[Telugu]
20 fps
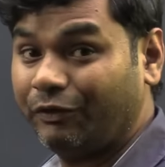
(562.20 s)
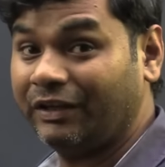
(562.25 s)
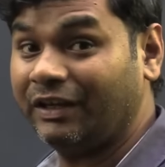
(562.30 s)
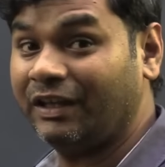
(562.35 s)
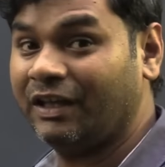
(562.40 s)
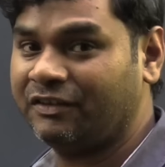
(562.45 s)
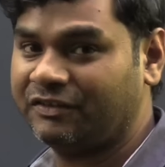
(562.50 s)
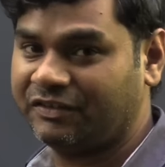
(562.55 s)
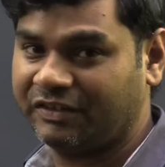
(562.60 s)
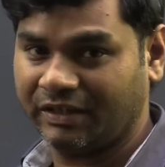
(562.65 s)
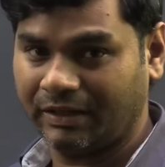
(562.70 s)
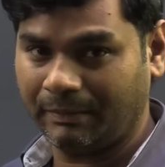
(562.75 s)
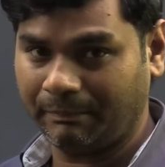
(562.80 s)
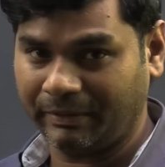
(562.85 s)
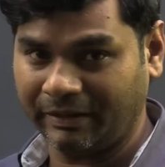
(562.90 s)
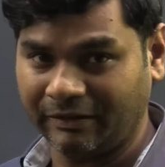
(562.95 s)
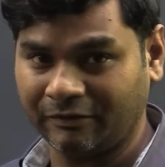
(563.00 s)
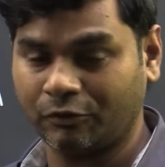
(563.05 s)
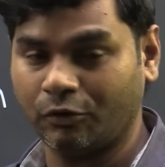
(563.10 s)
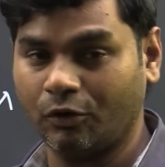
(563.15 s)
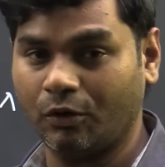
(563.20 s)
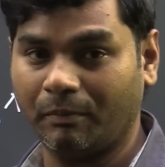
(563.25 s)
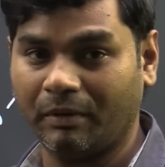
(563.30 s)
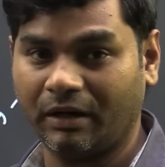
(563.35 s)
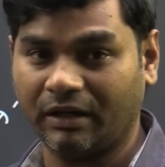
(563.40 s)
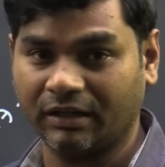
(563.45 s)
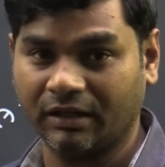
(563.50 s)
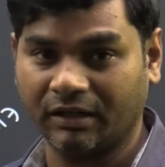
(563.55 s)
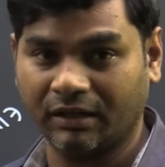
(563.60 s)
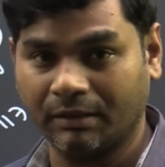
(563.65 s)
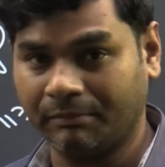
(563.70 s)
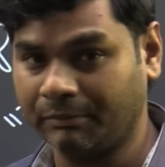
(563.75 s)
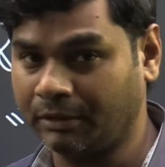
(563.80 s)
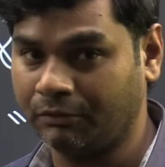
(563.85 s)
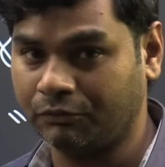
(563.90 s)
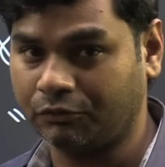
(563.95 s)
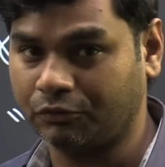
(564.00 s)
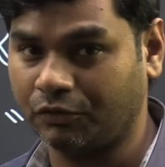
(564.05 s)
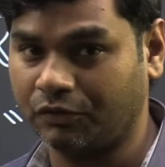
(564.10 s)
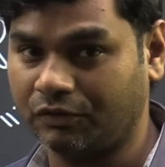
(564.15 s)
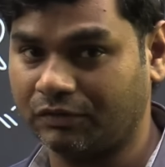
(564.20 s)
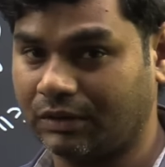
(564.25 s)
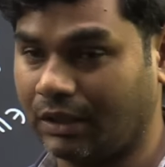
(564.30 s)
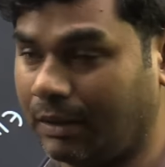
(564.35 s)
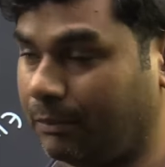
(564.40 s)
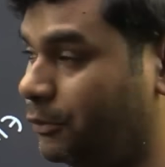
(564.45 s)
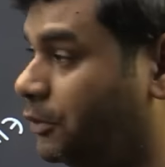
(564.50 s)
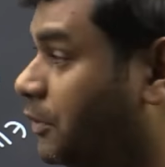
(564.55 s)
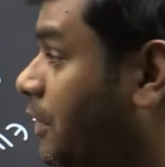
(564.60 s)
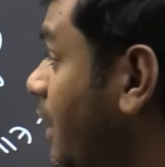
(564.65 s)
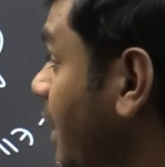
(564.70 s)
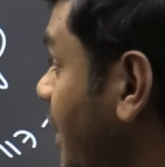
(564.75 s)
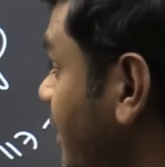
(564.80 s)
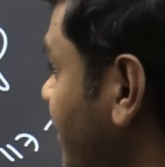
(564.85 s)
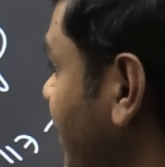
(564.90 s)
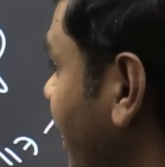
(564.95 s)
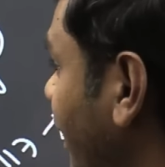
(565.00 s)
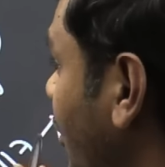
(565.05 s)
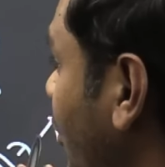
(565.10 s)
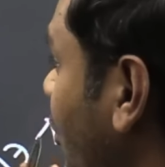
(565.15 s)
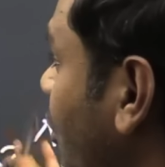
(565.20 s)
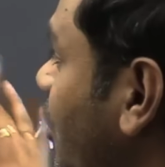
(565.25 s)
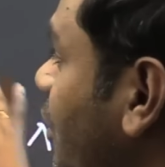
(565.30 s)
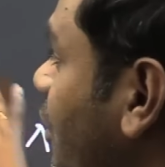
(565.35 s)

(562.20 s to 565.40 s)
ఫినాన్షియల్ బిల్స్లో భాగంగా మనం చూస్తాము తెలుగులో